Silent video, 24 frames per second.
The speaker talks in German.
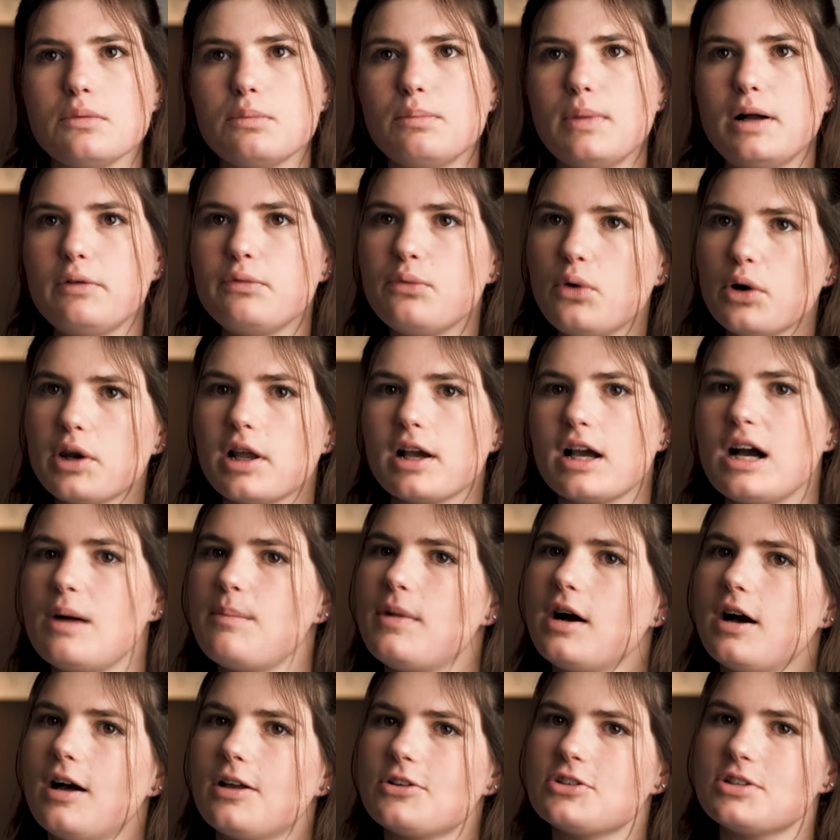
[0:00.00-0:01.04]
mal vor der
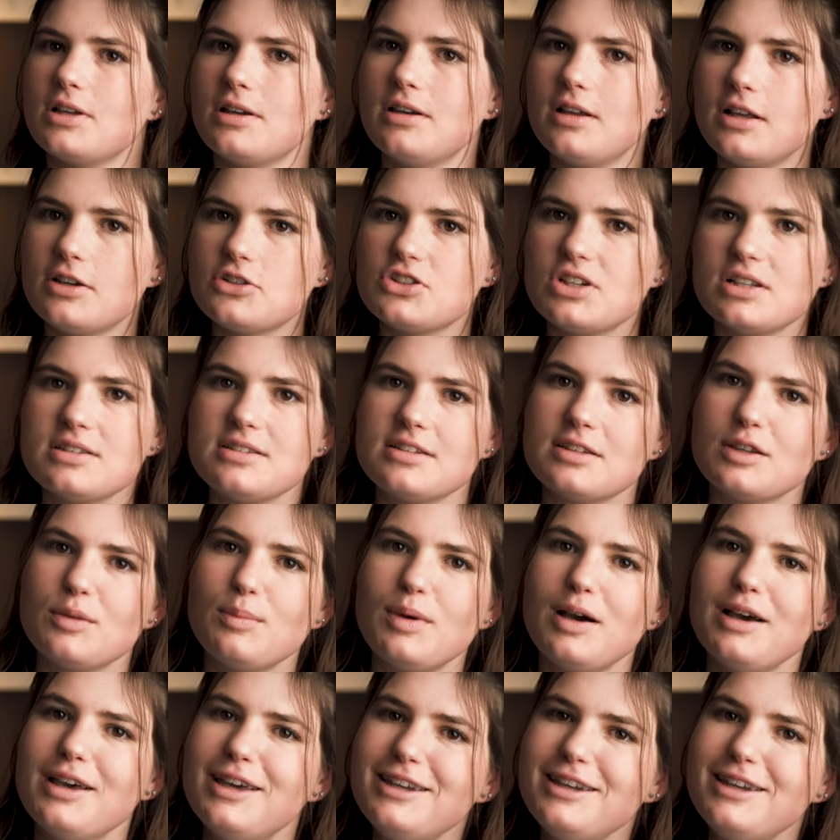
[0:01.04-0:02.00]
Kamera stand, anstatt sich immer